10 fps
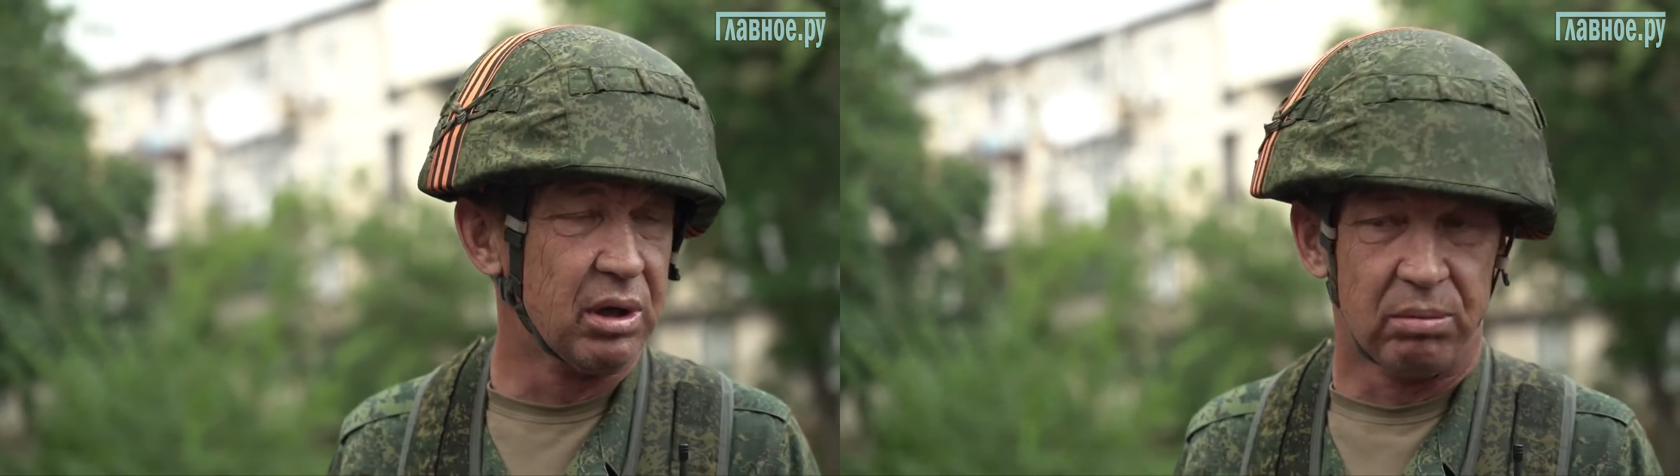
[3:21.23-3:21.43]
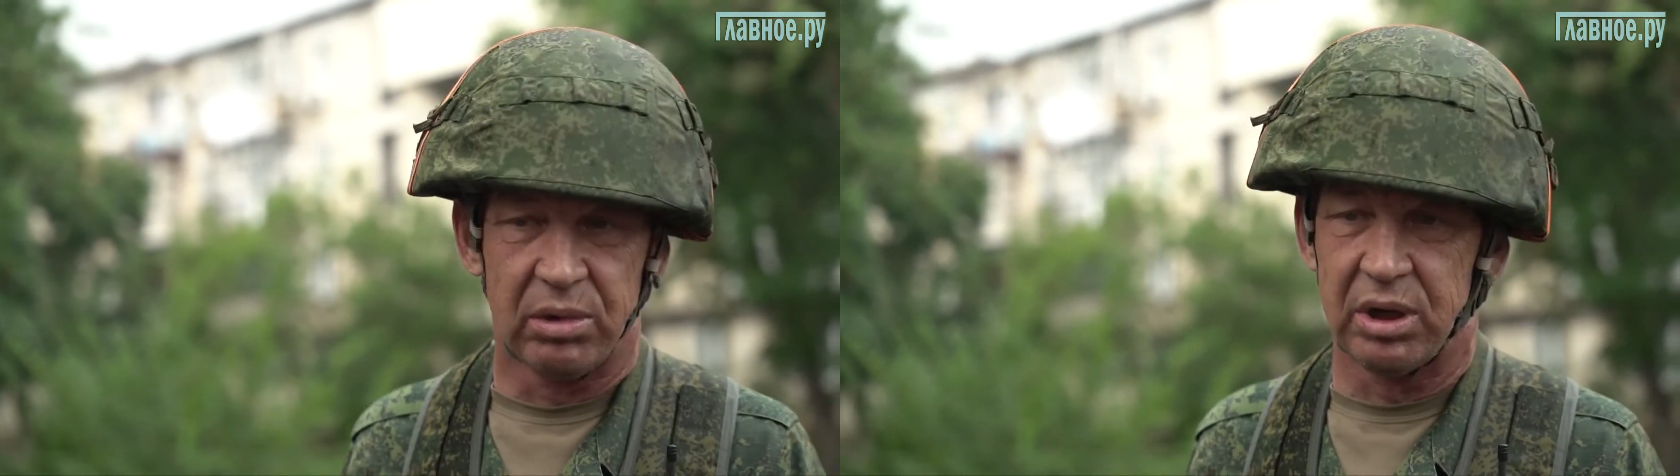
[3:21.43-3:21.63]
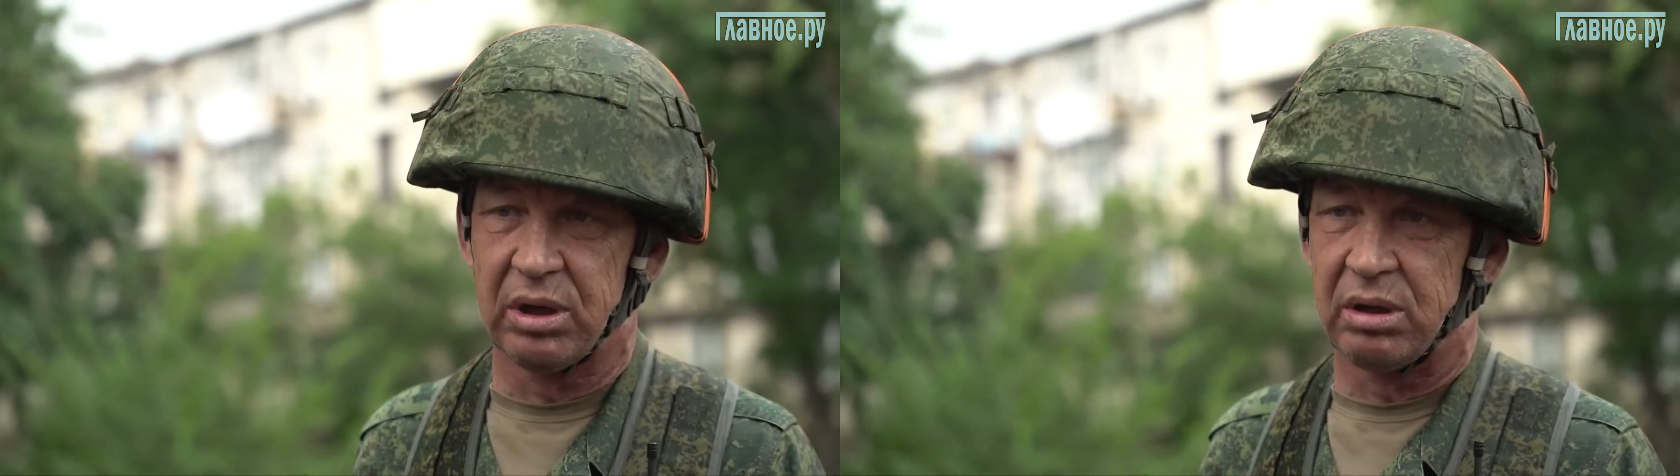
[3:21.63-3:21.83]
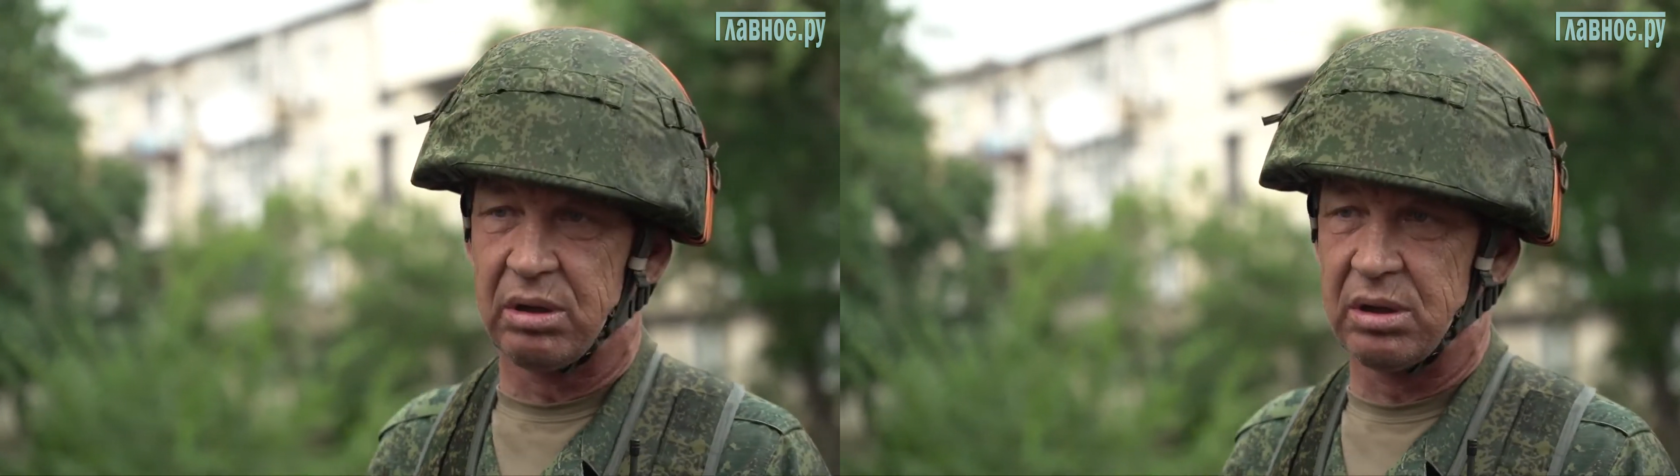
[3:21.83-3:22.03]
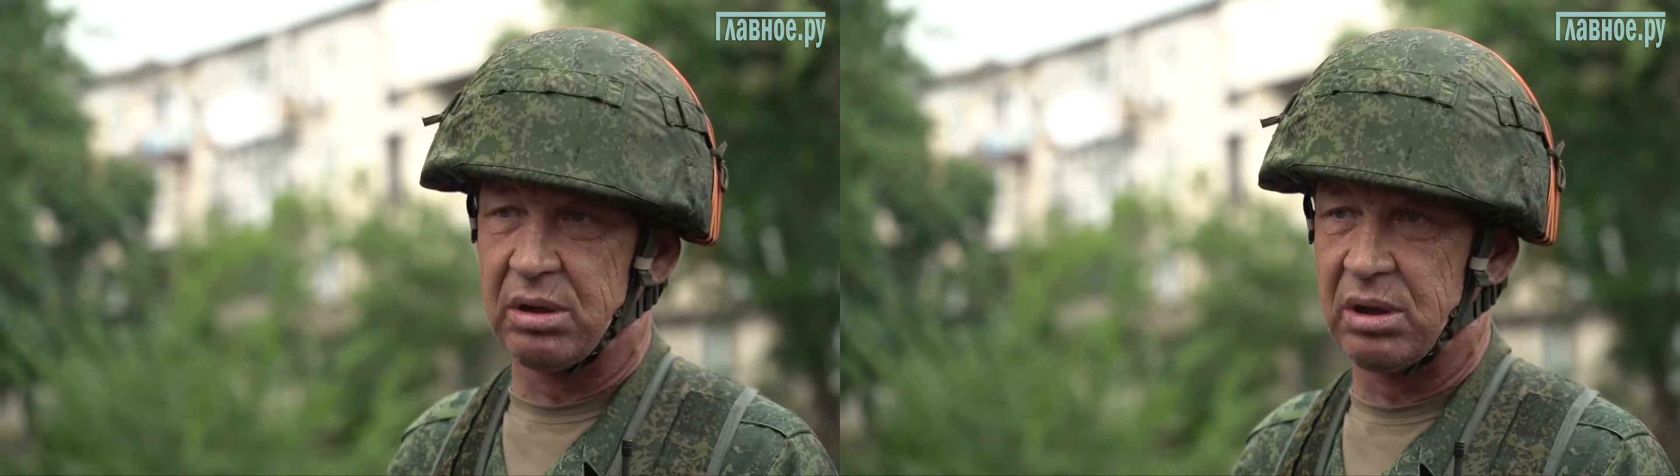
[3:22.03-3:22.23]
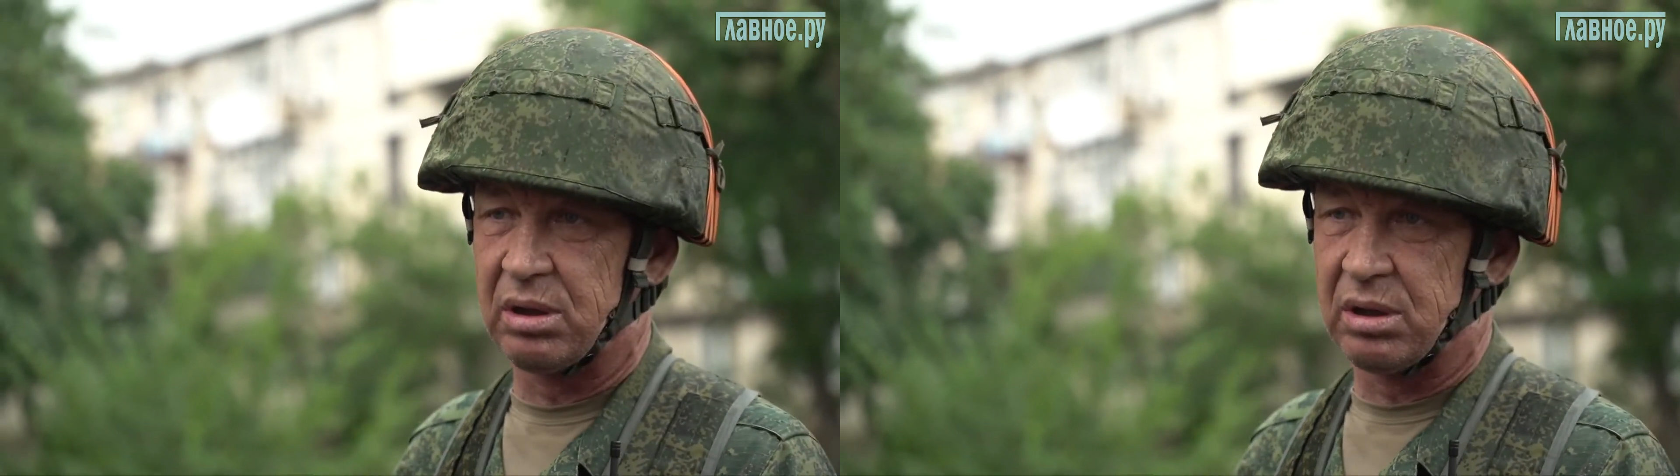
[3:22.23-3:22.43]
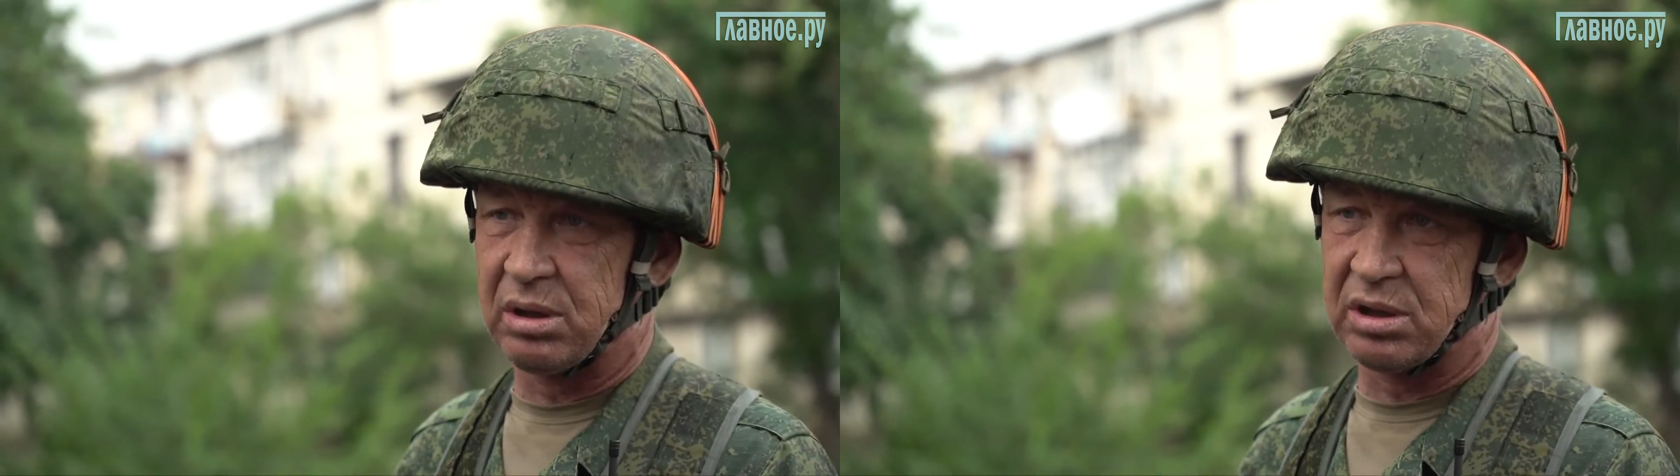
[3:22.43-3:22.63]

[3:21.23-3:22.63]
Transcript: Мы э,